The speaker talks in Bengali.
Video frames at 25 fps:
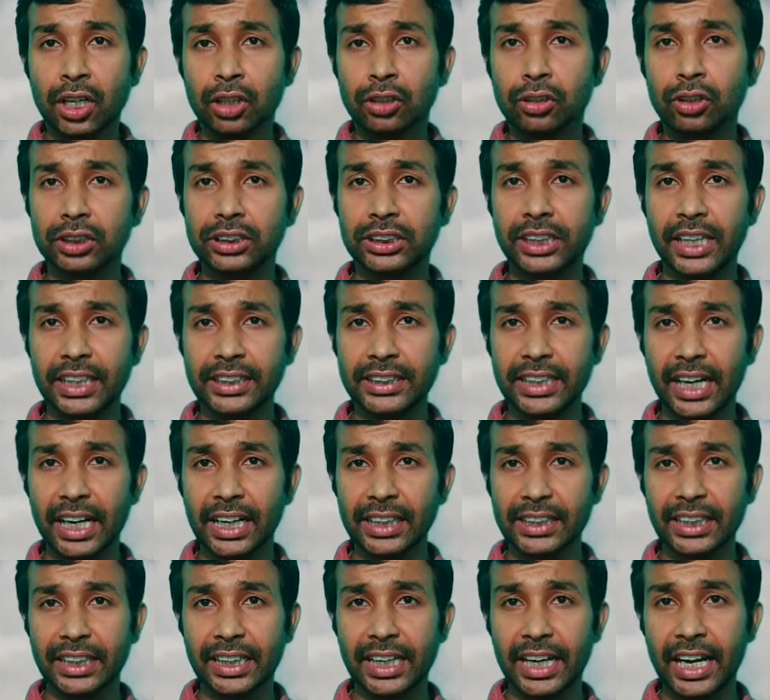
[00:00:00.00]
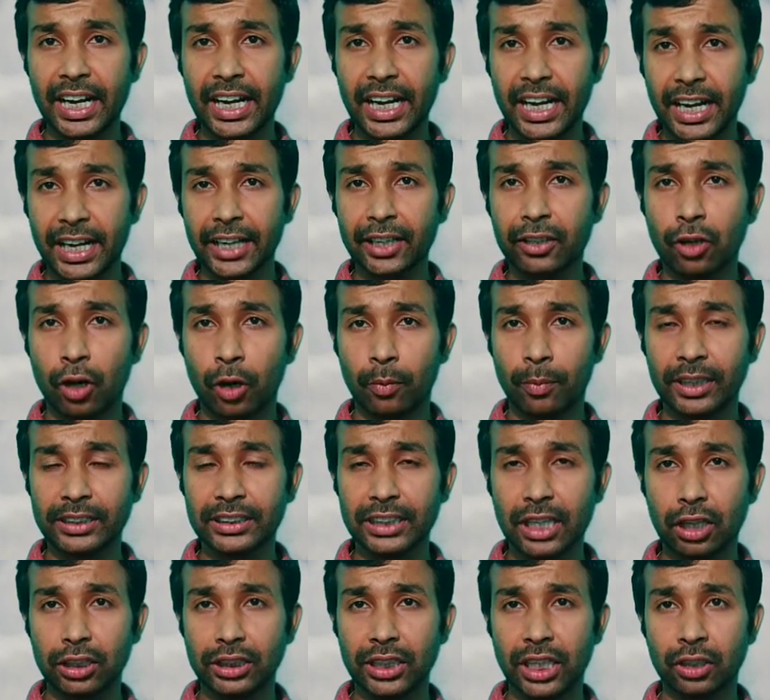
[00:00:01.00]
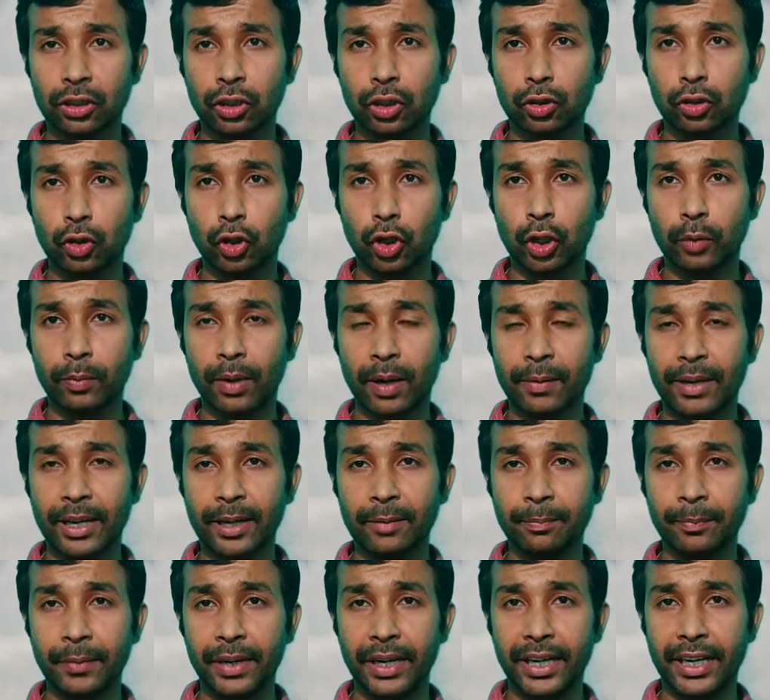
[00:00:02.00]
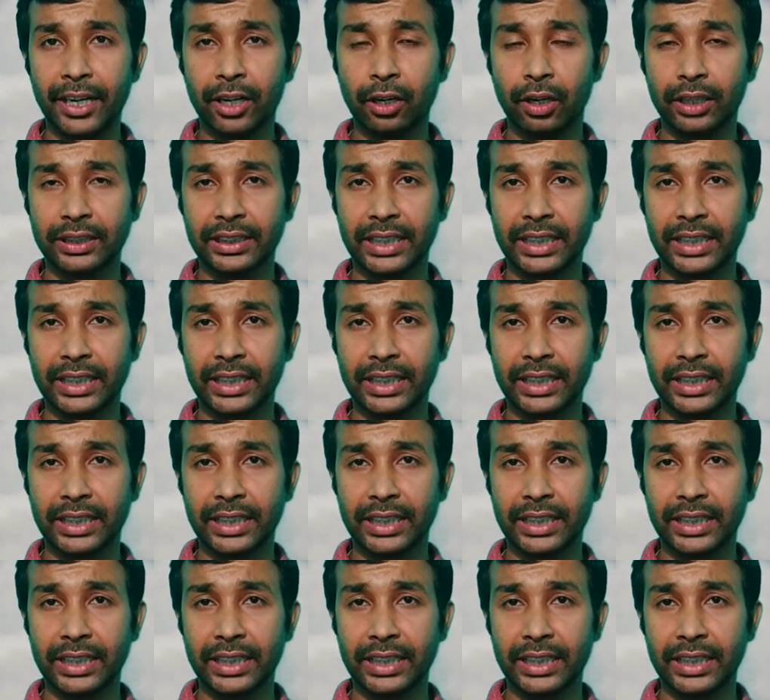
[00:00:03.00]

তো সেই জায়গা থেকে এই ক্ষমা চাওয়া যেন কোনোভাবে মেনে নেওয়া